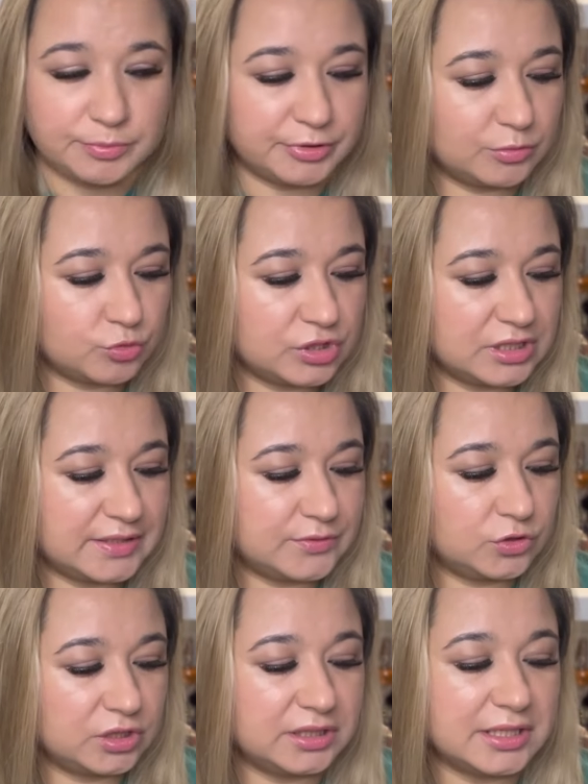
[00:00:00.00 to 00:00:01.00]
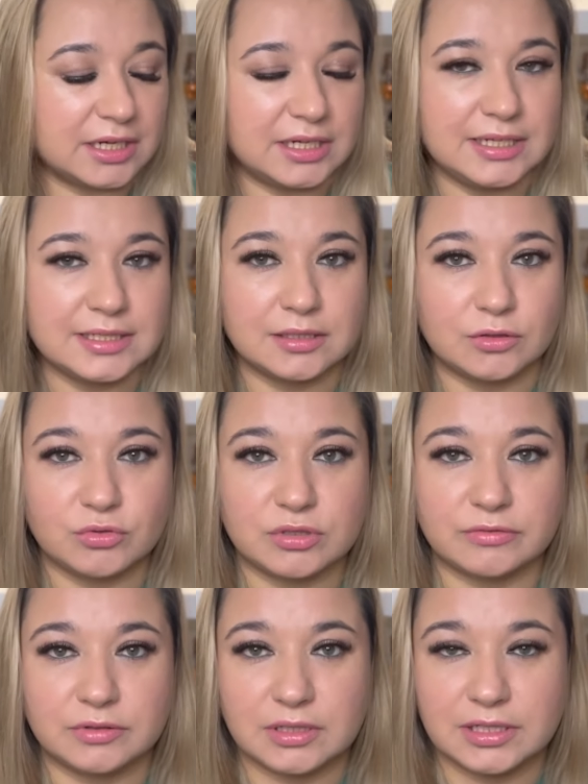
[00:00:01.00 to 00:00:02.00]
потому что здесь все-таки дары леса, то
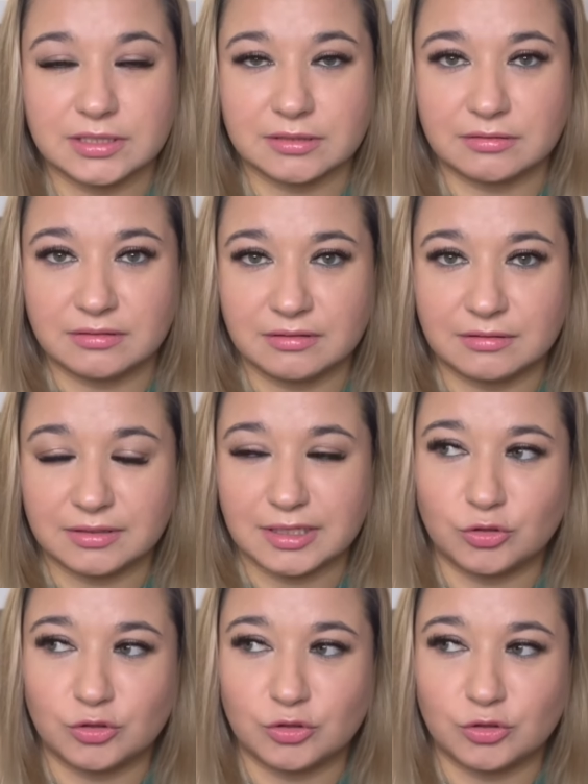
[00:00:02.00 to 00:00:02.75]
есть вот лес э,